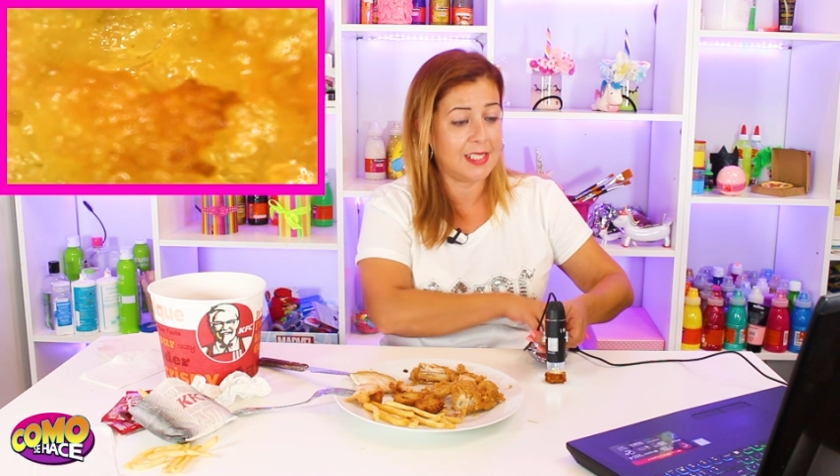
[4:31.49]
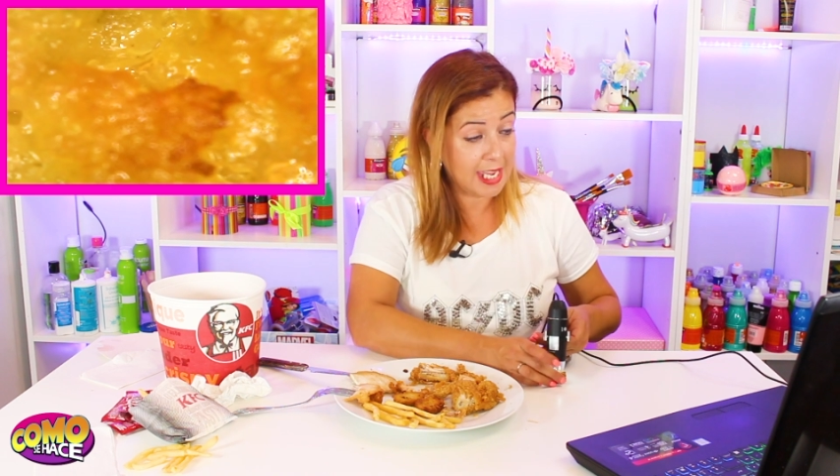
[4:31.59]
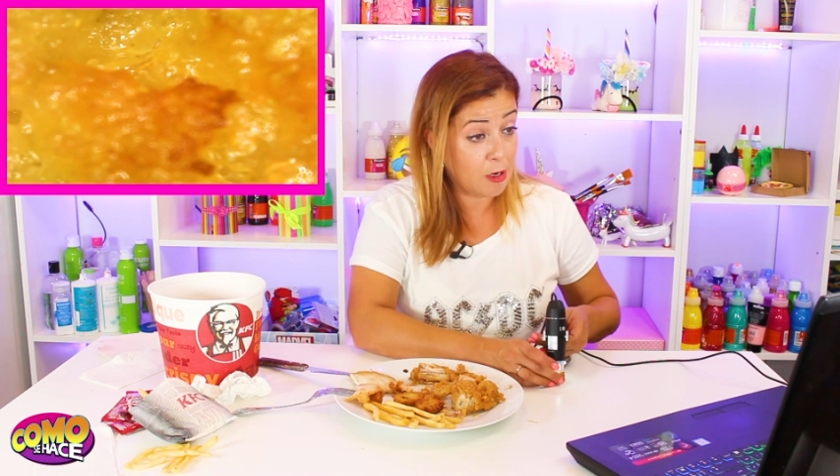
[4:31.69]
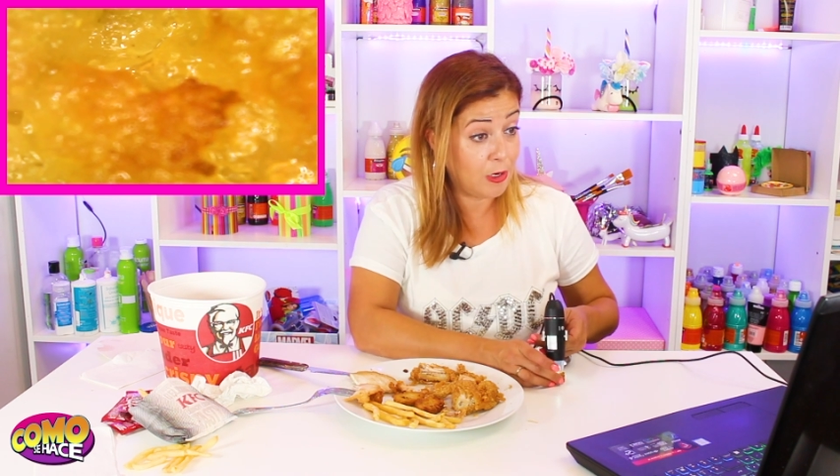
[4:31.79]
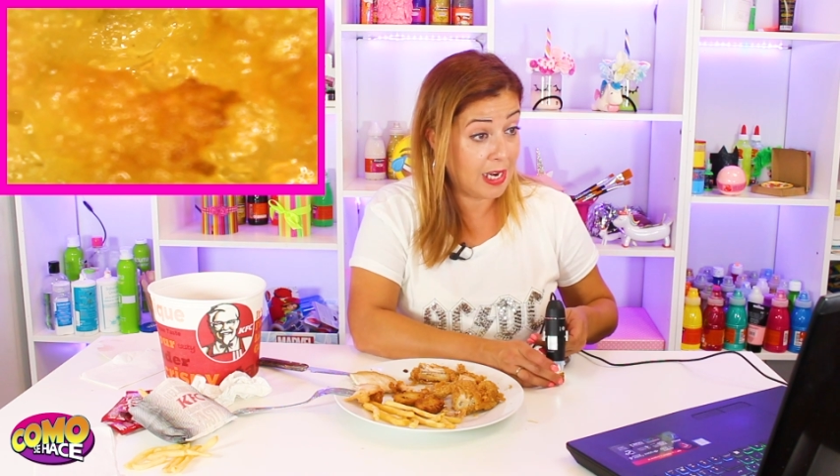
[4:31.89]

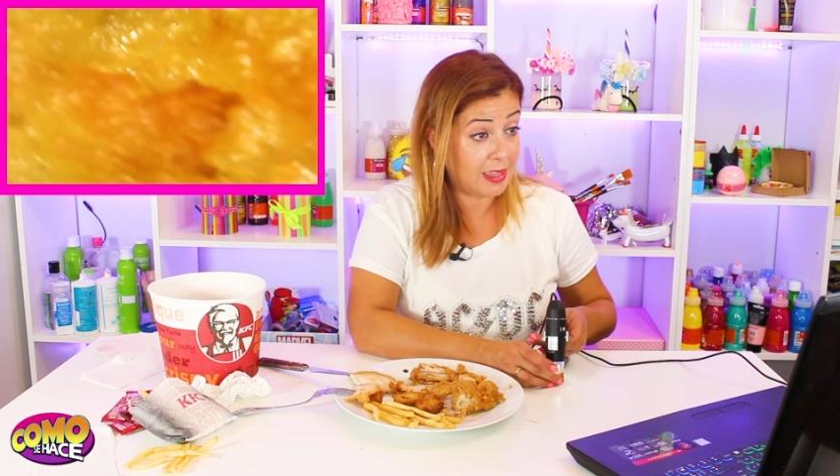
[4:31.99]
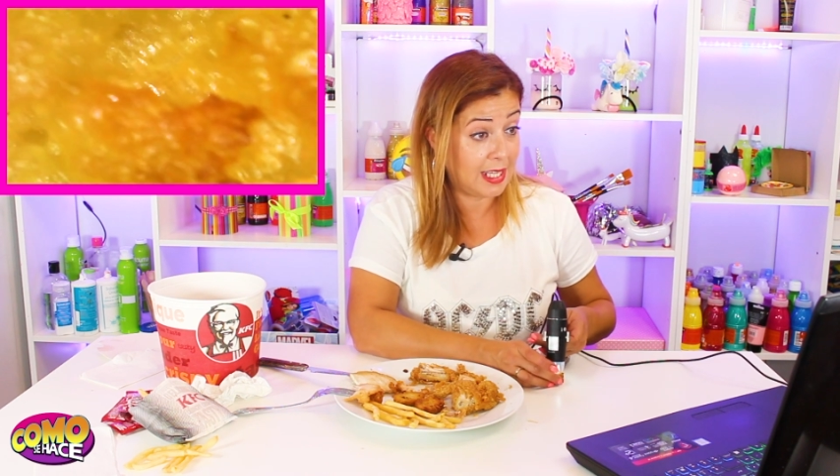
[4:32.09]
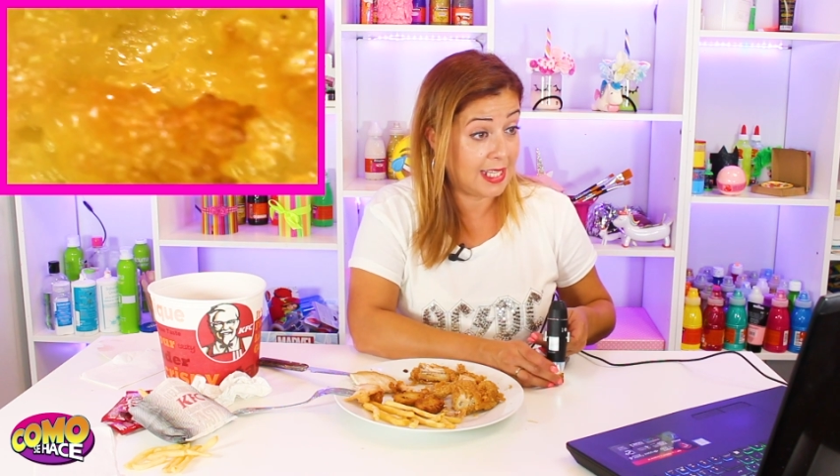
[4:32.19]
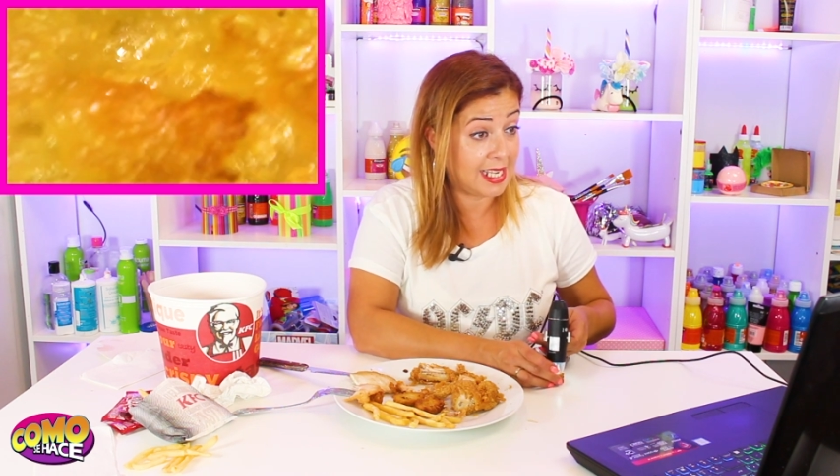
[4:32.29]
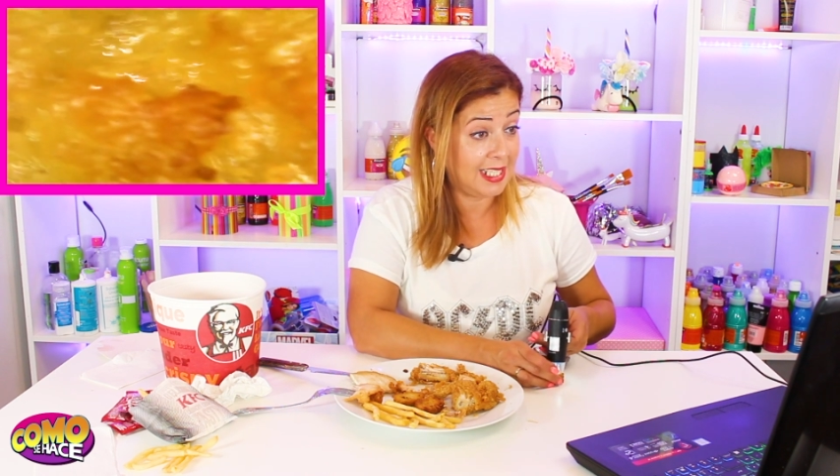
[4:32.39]
que con el
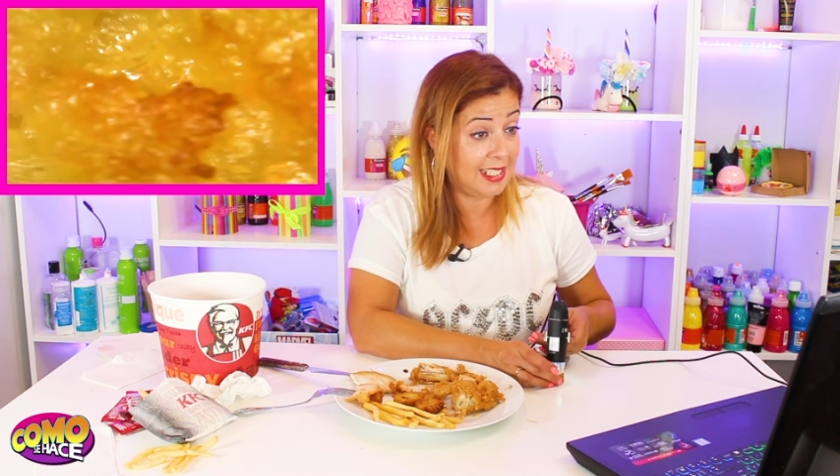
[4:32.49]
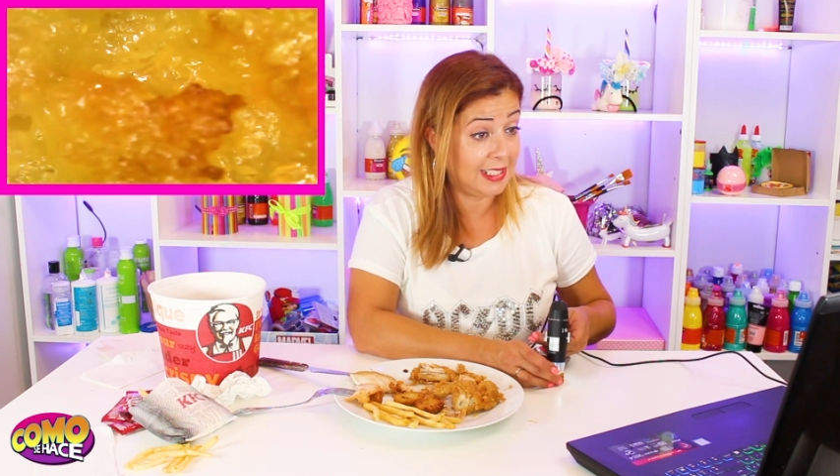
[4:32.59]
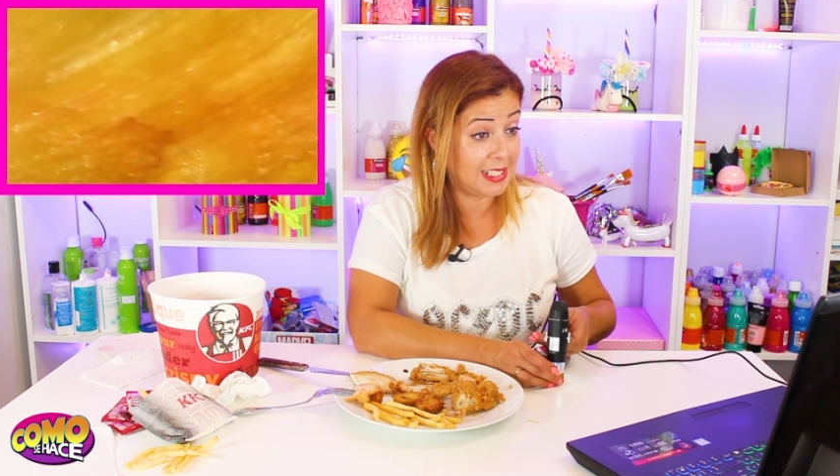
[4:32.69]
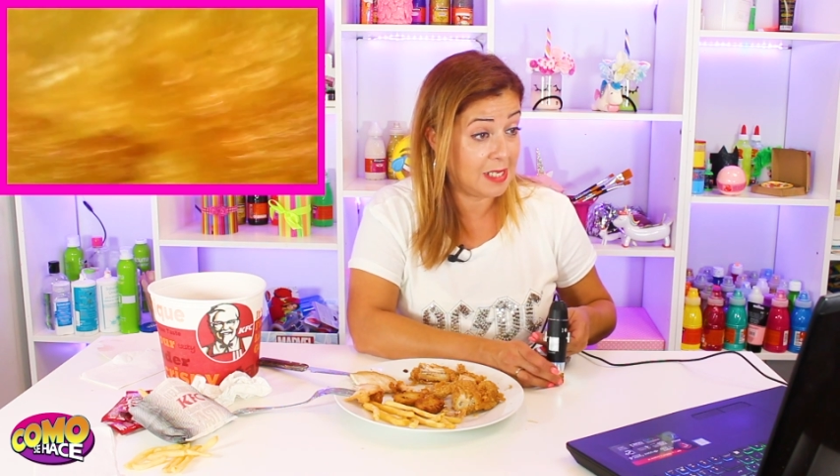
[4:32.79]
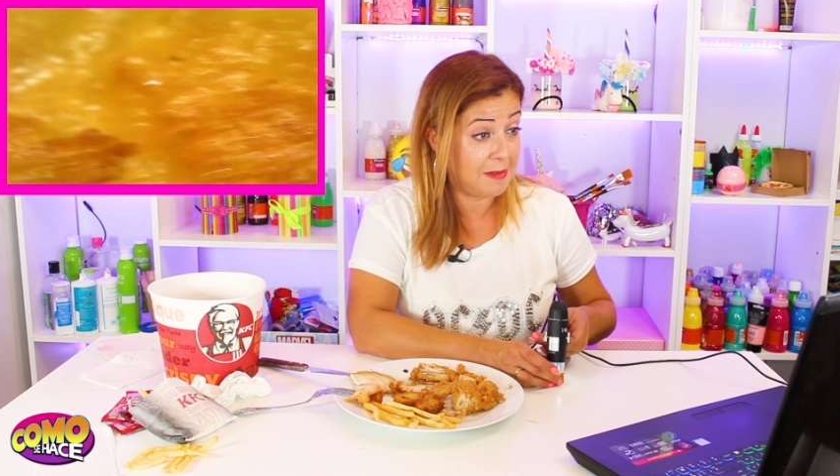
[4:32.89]
aceite
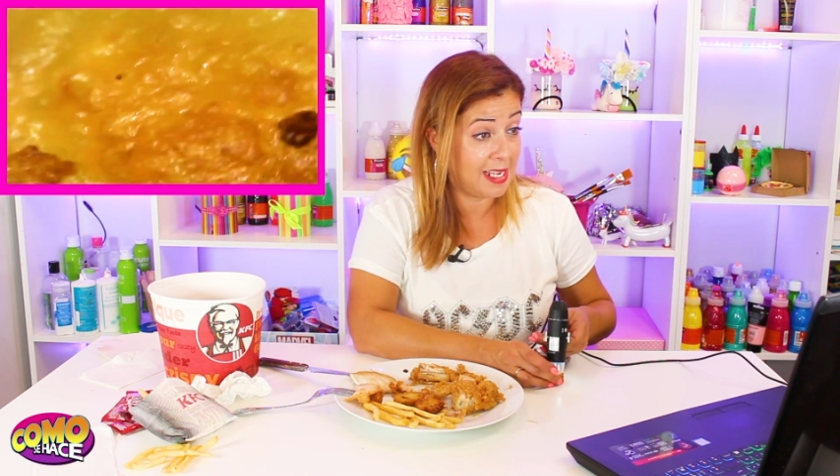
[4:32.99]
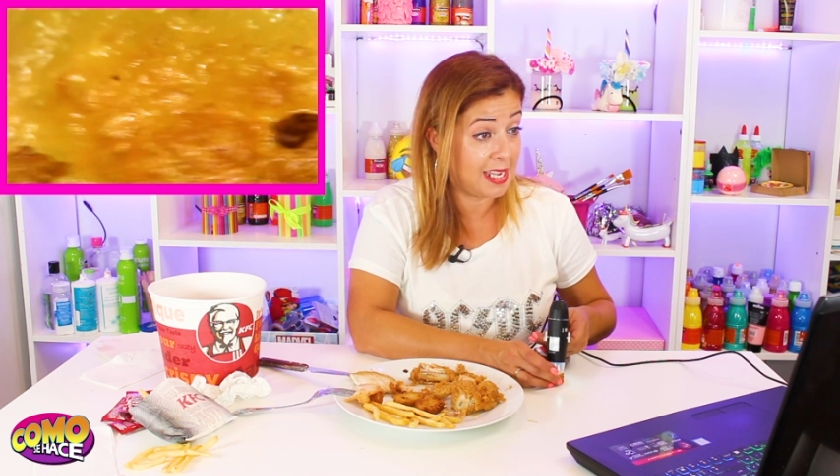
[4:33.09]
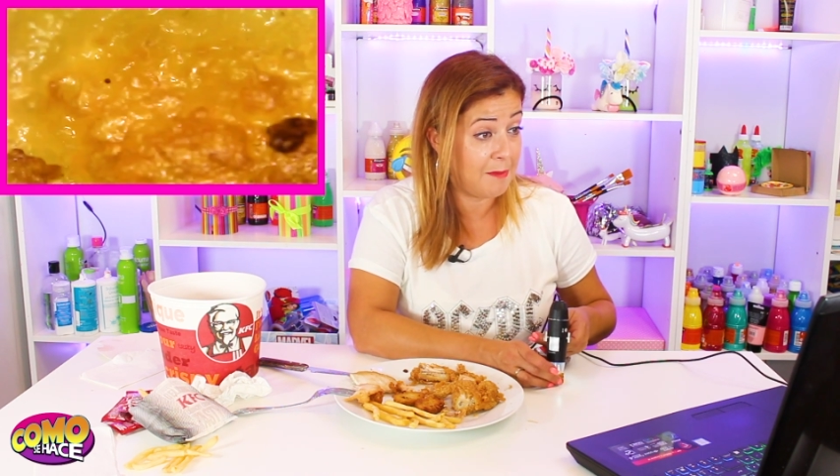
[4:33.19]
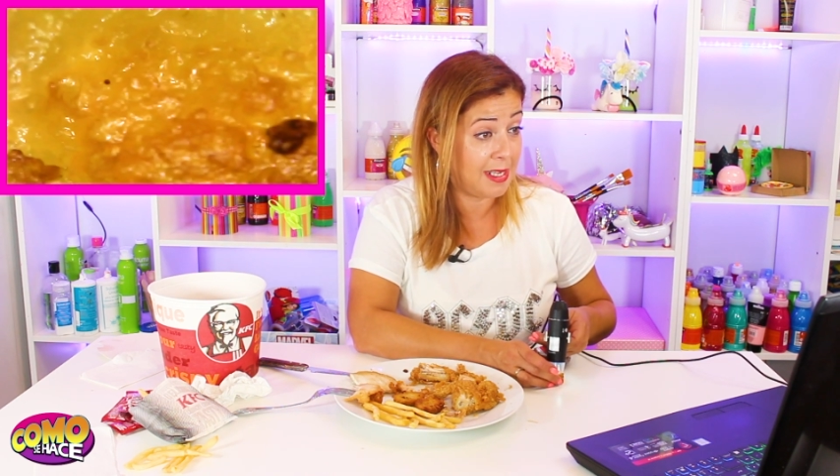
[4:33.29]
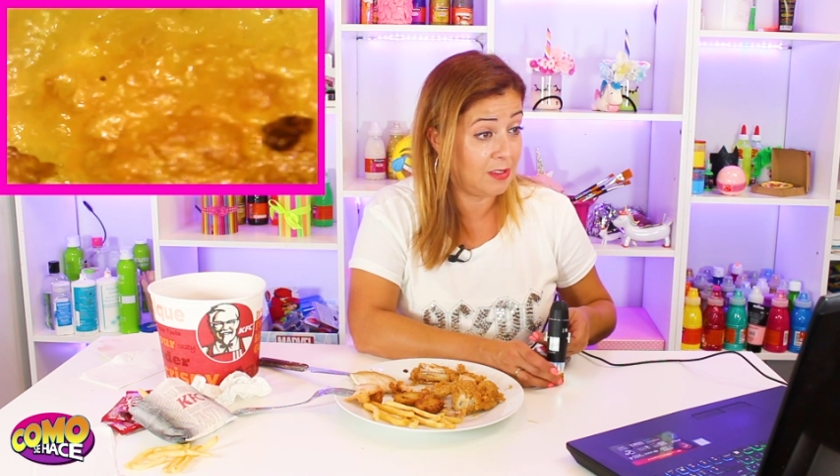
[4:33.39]
caliente se van
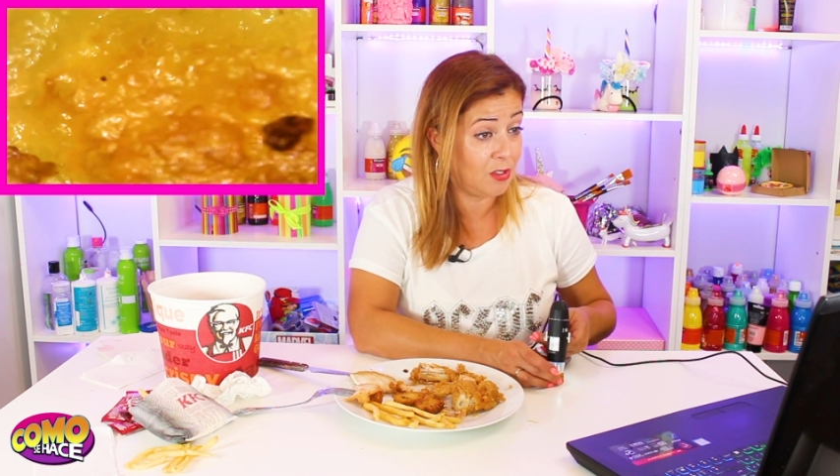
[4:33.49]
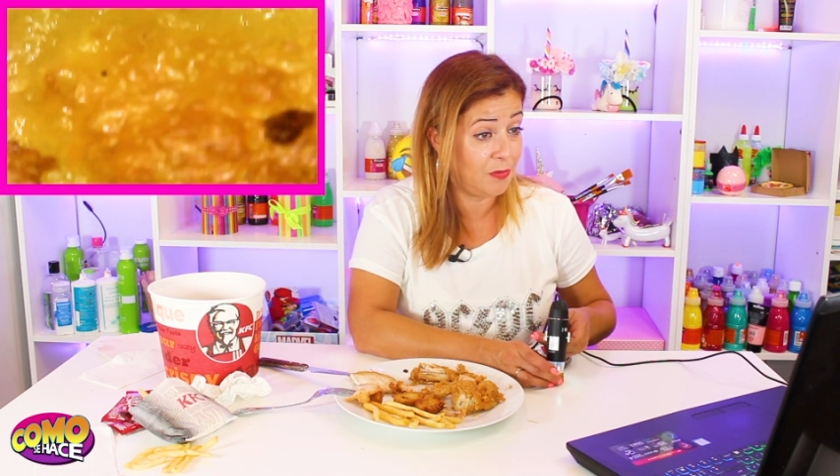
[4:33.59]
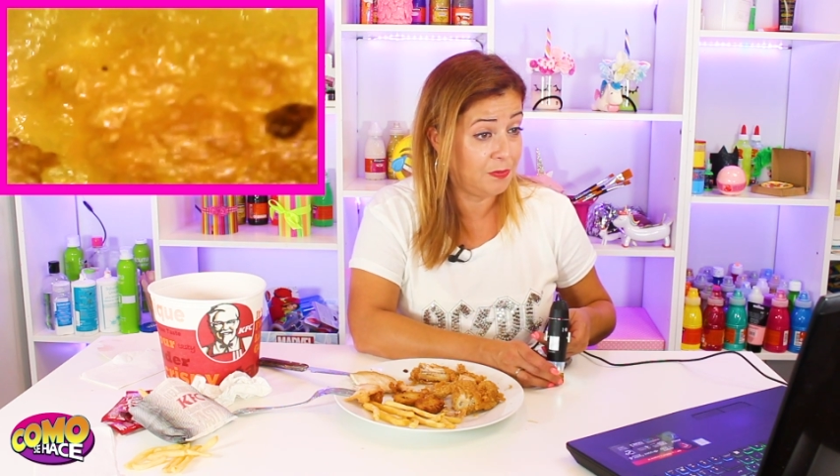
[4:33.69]
quemando